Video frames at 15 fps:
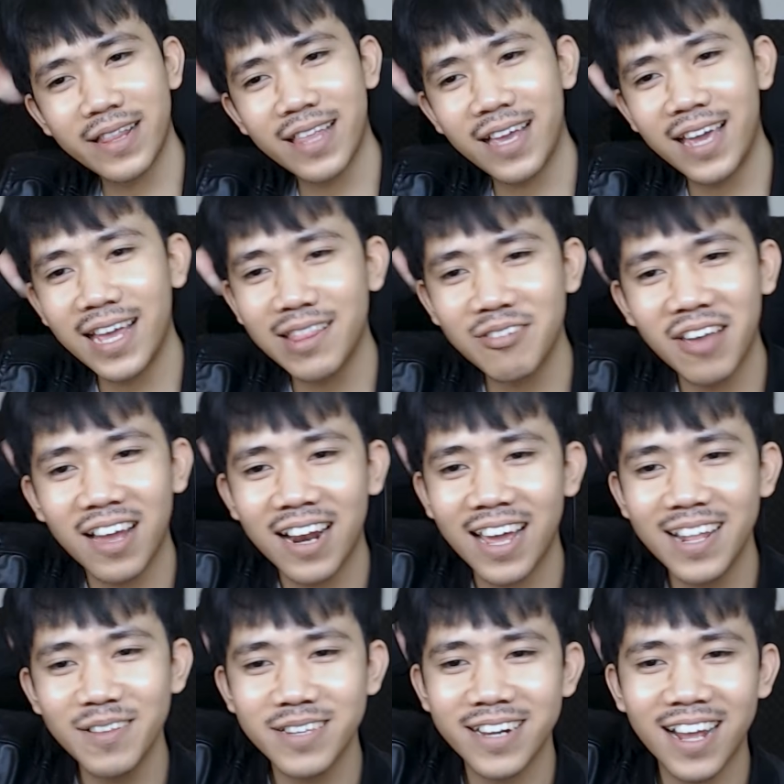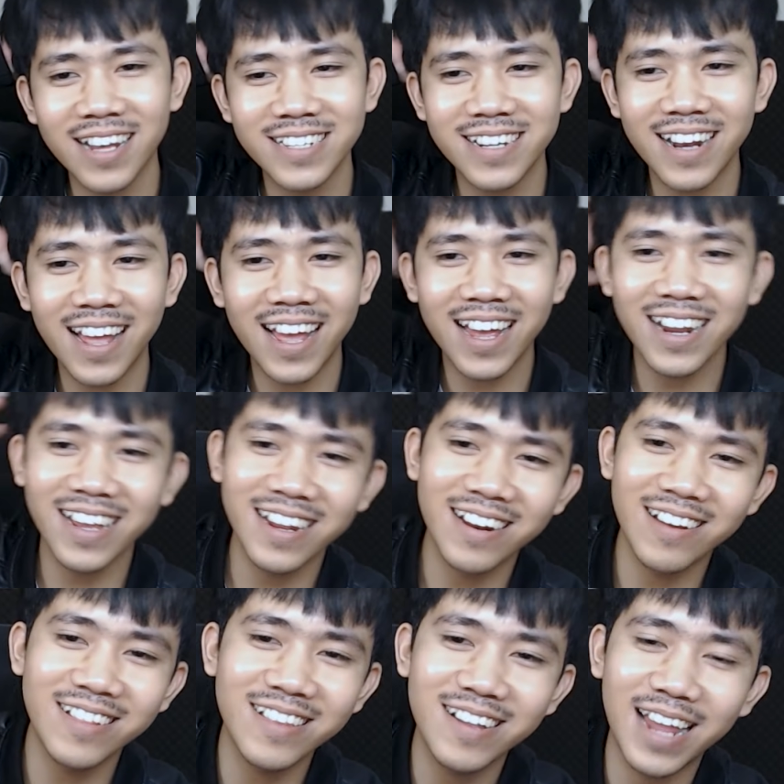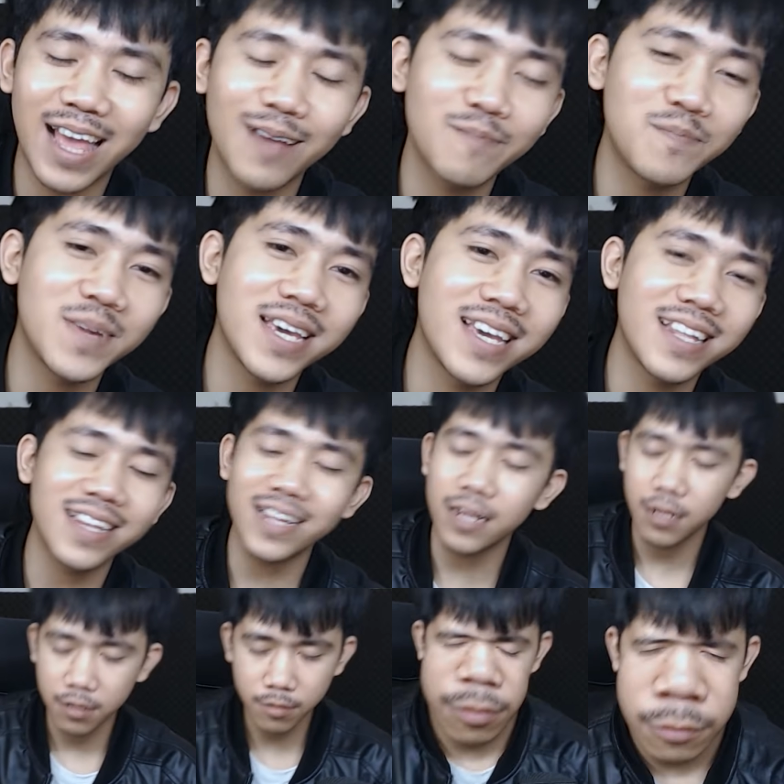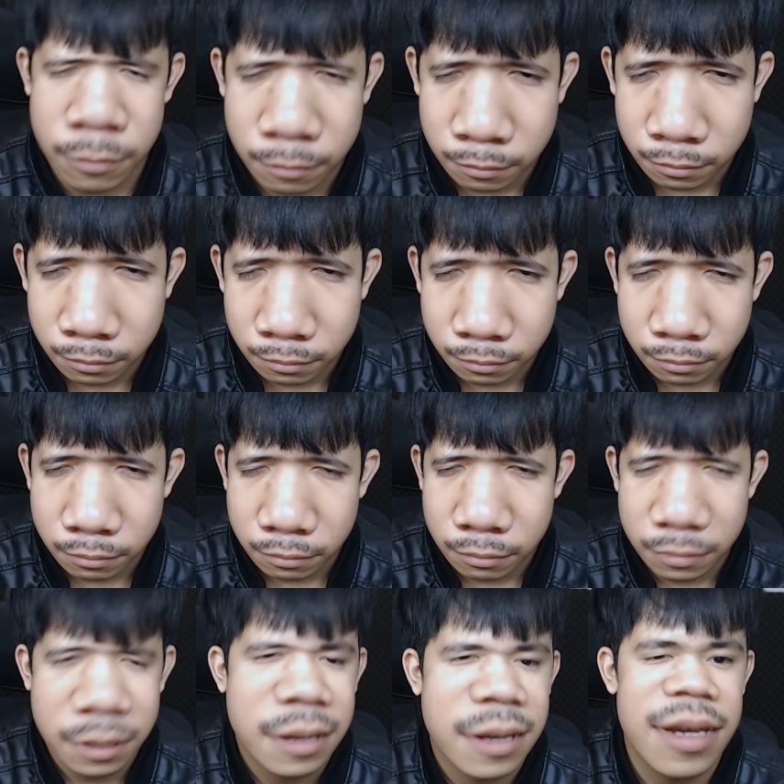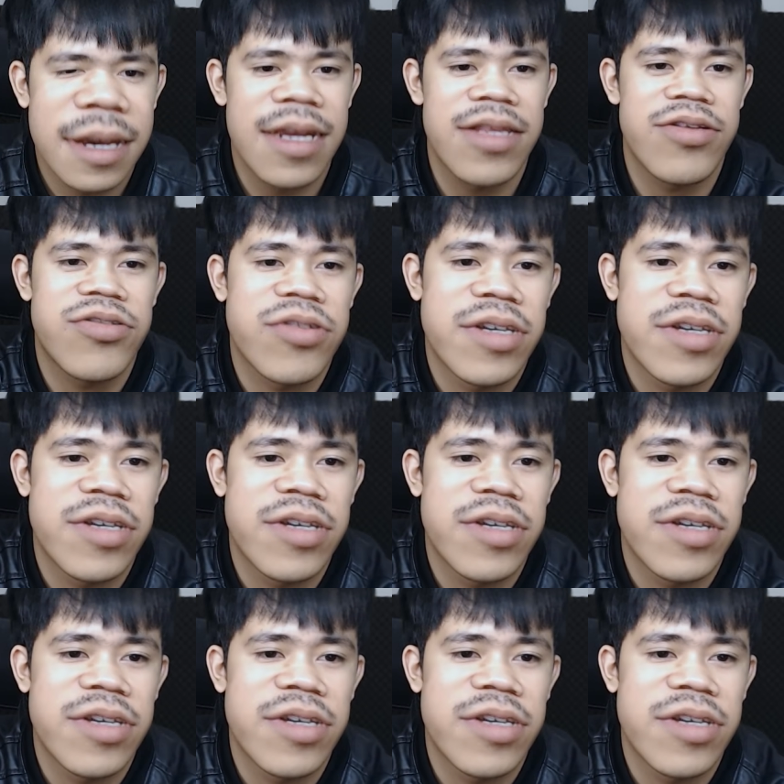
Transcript: bete gitu? Yang lain senang-senang, ya nonton happy. Gitu